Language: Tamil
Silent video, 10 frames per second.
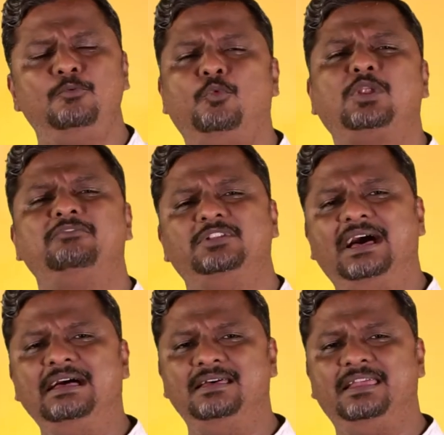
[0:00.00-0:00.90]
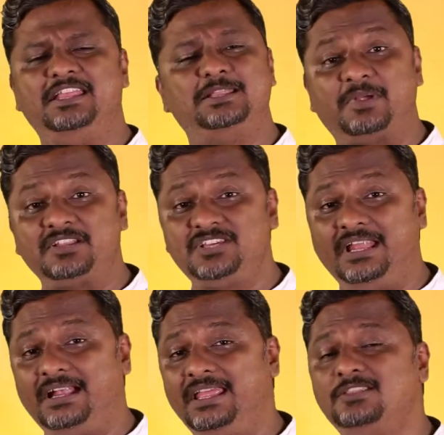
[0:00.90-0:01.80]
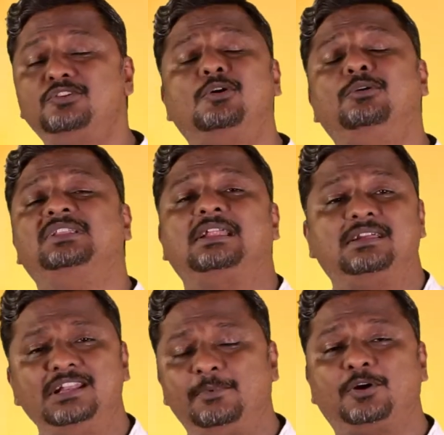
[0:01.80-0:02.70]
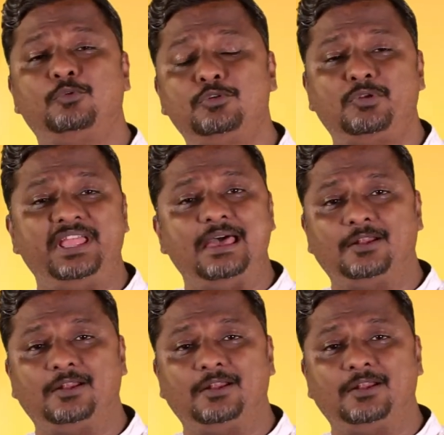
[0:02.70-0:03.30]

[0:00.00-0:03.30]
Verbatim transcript: உறவு தான் இந்த பிரச்சனைகளை எதிர்கொள்வதற்கு நமக்கு உறுதுணையாக